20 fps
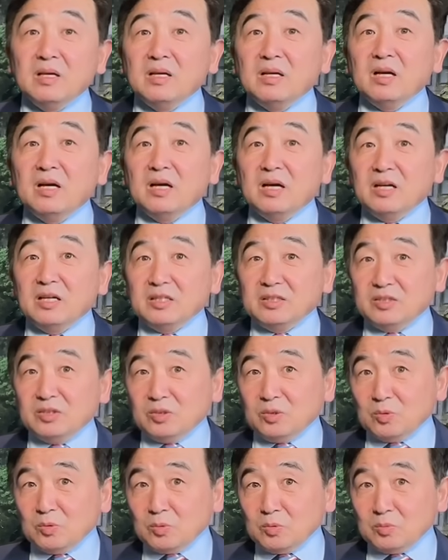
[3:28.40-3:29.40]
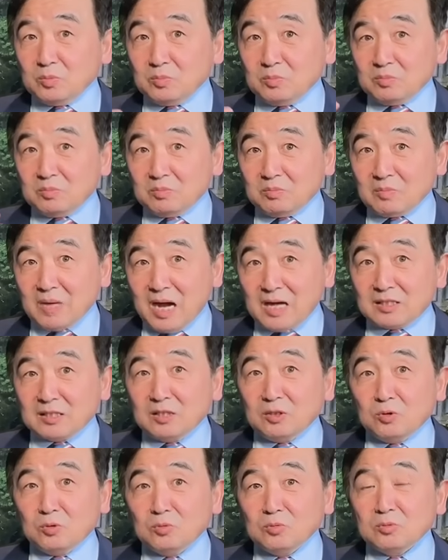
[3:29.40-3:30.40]
呃，由马
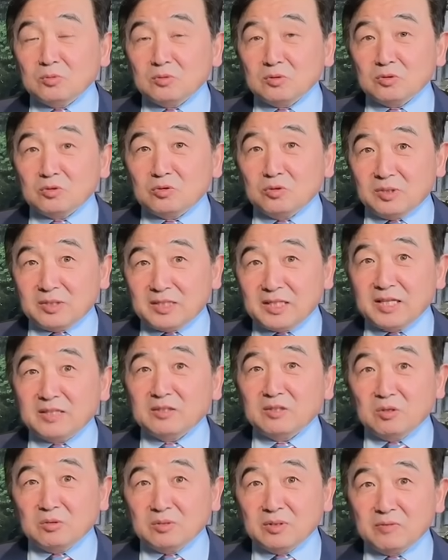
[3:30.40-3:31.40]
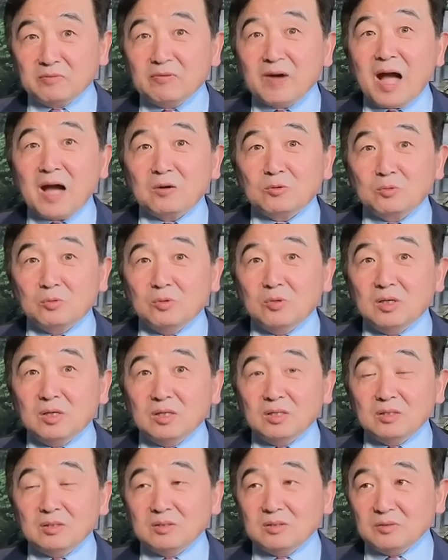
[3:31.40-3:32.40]
克龙所牵头的法国、
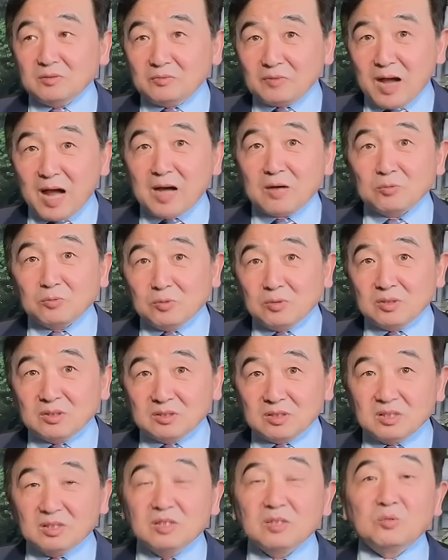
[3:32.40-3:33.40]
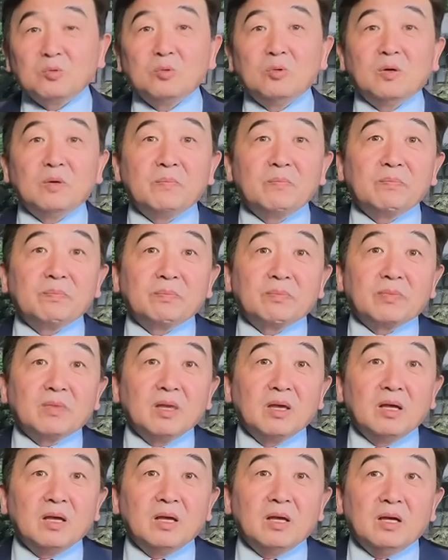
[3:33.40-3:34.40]
法国、德国，
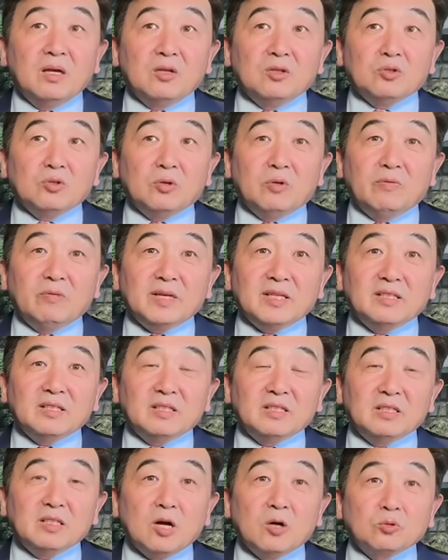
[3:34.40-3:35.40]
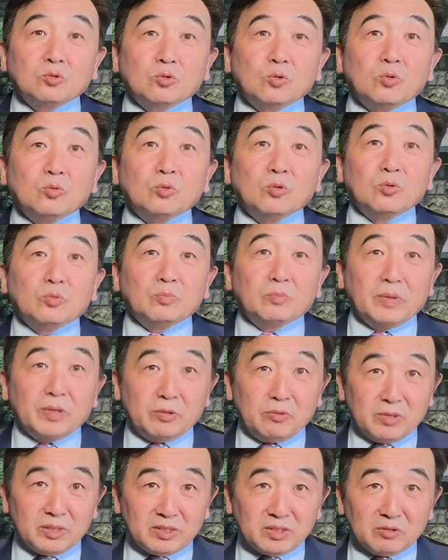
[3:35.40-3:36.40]
所谓的要动用北
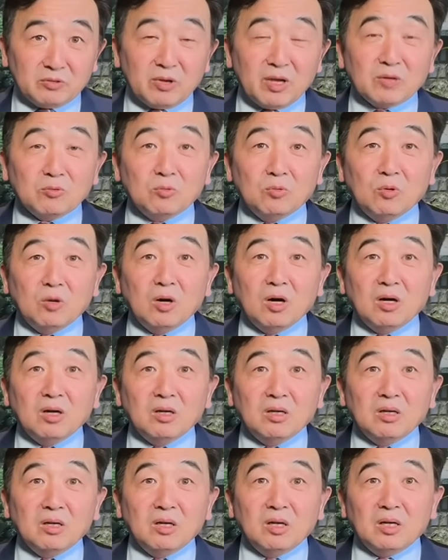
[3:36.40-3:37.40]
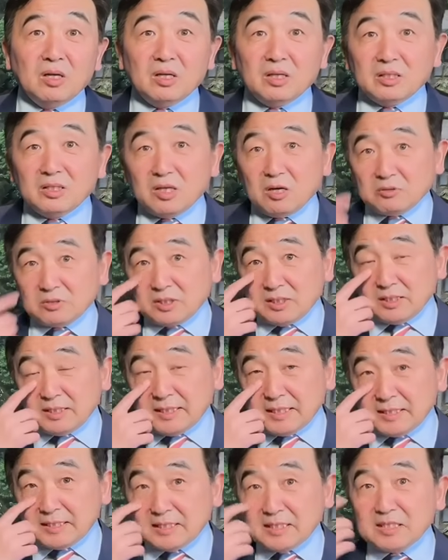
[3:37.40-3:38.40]
约成员国，要直
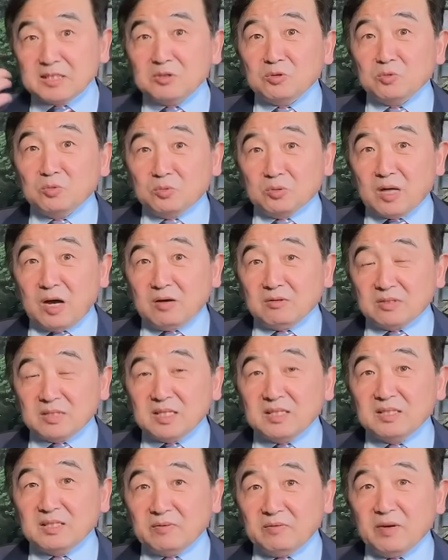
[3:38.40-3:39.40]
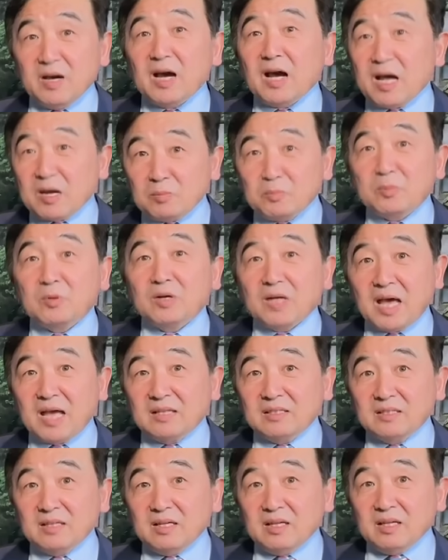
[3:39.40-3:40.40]
接进入到，甚至啊还有波兰，
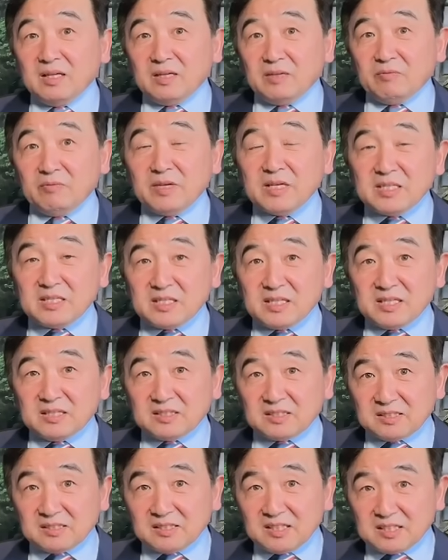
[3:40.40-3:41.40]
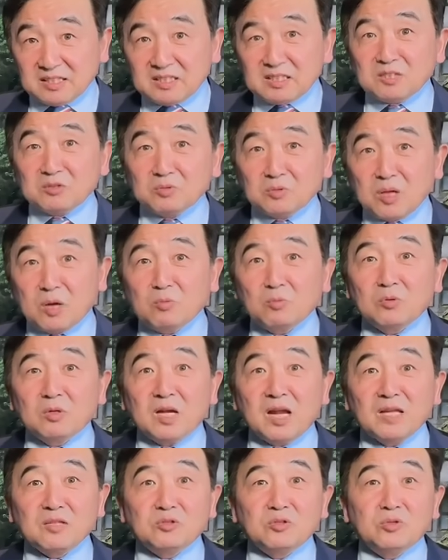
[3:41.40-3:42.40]
威胁直接进入到乌克
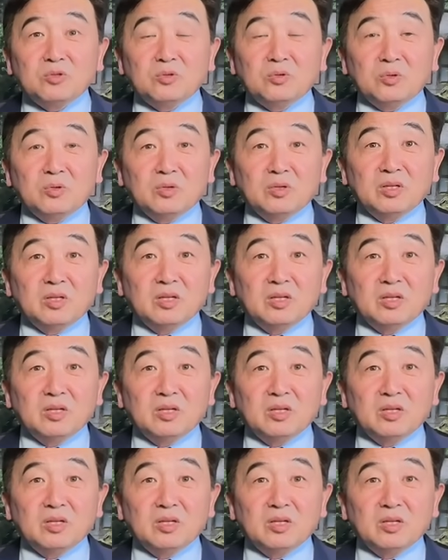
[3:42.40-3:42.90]
兰区域。